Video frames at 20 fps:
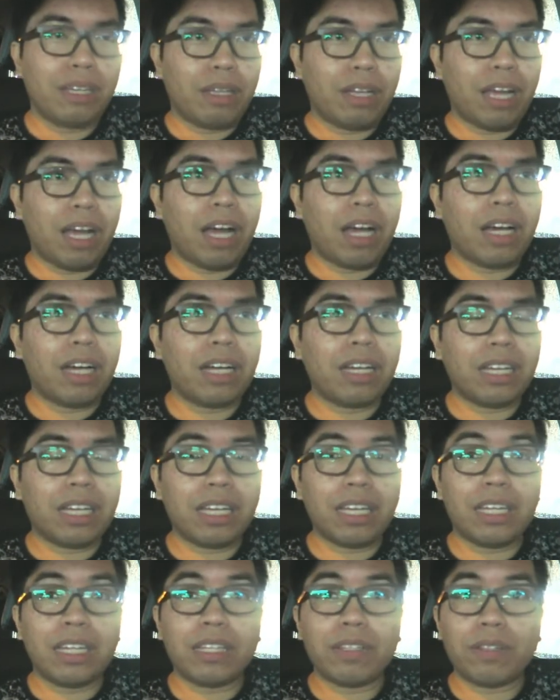ang
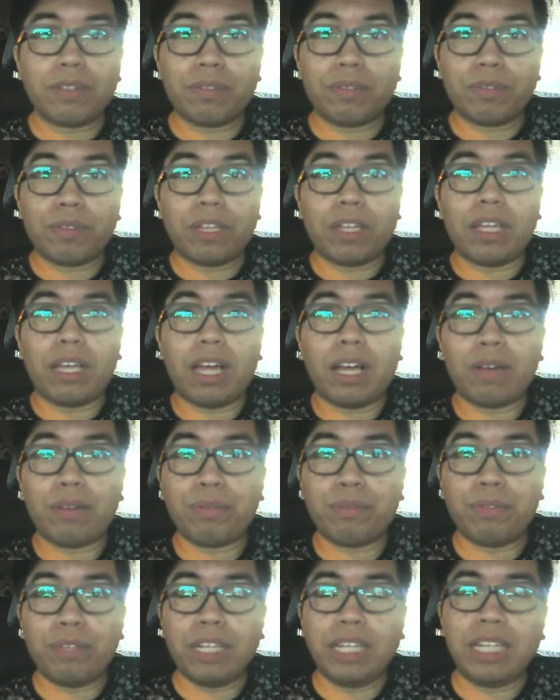ang
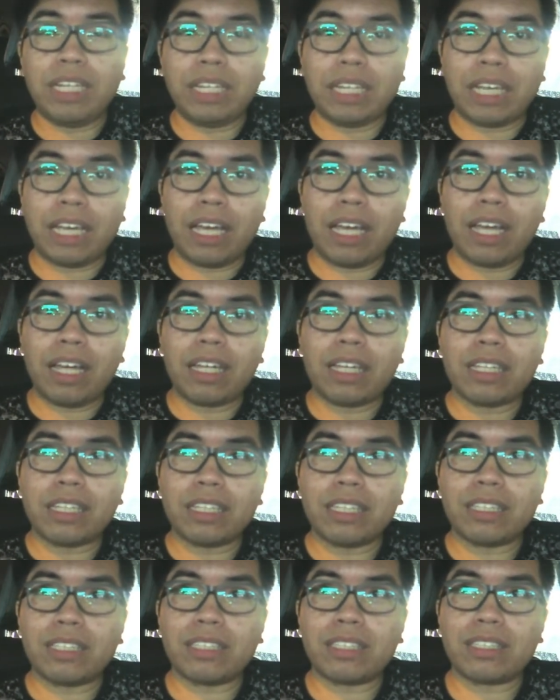feel niya
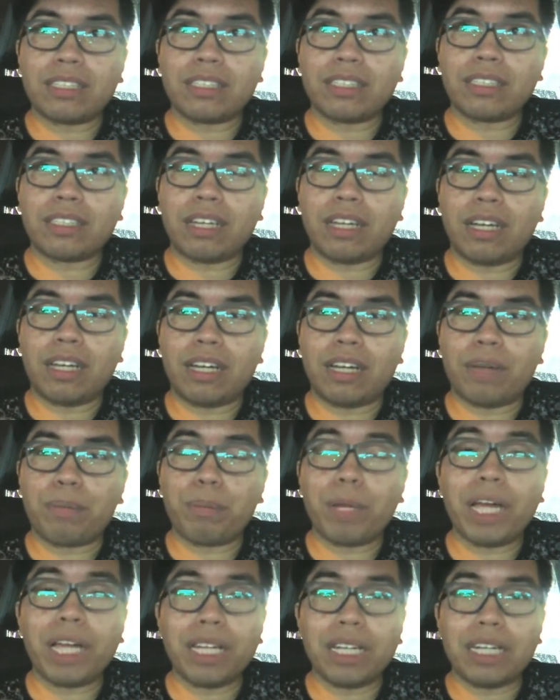is uh,
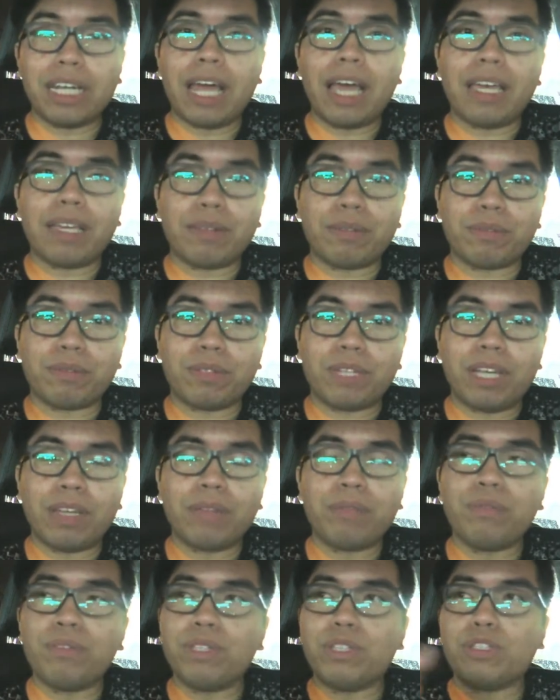parang live,
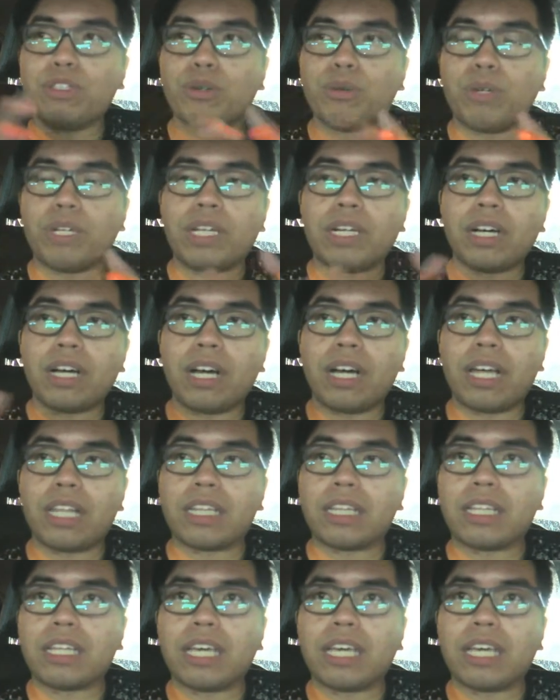live video, walang cut.